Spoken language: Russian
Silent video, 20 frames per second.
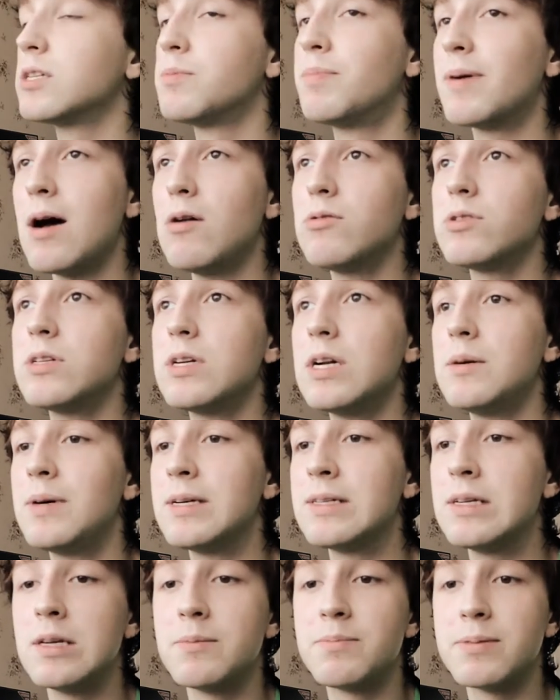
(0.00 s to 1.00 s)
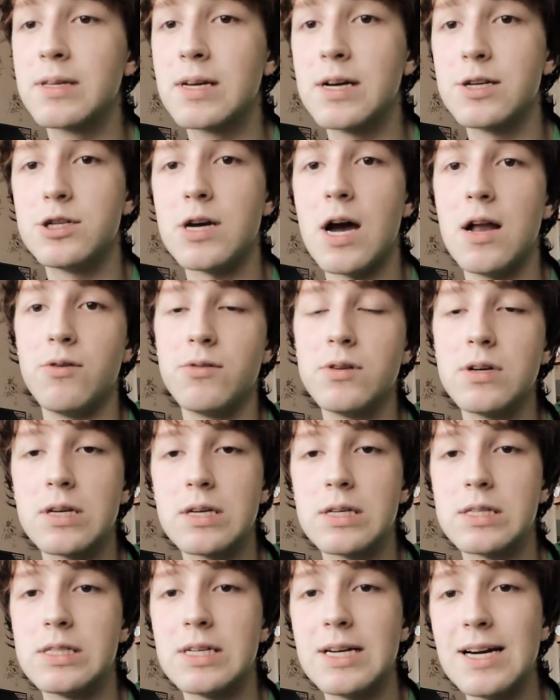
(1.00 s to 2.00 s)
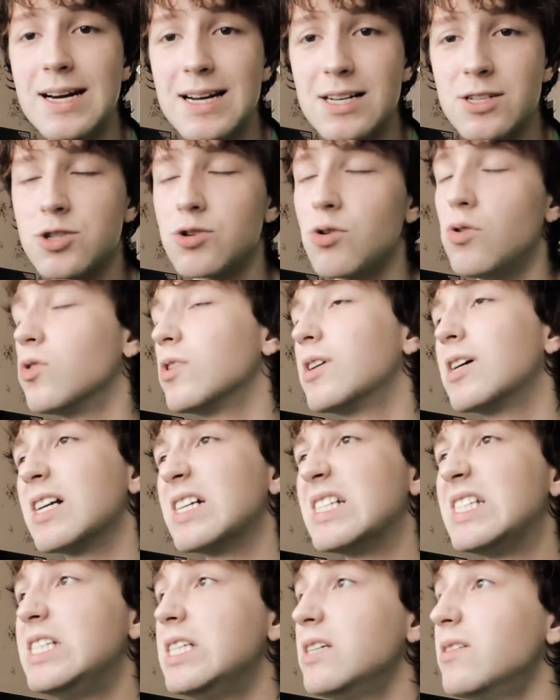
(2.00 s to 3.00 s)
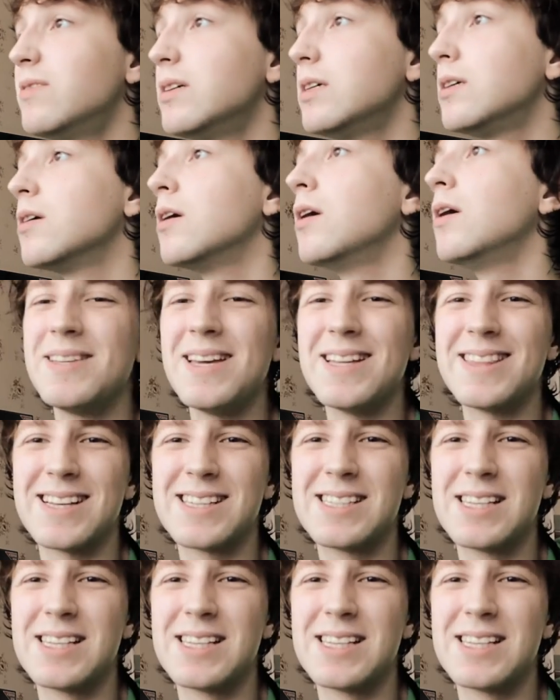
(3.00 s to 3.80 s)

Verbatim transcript: С браузером они не подкачали. У них есть Edge, он красивый, вполне,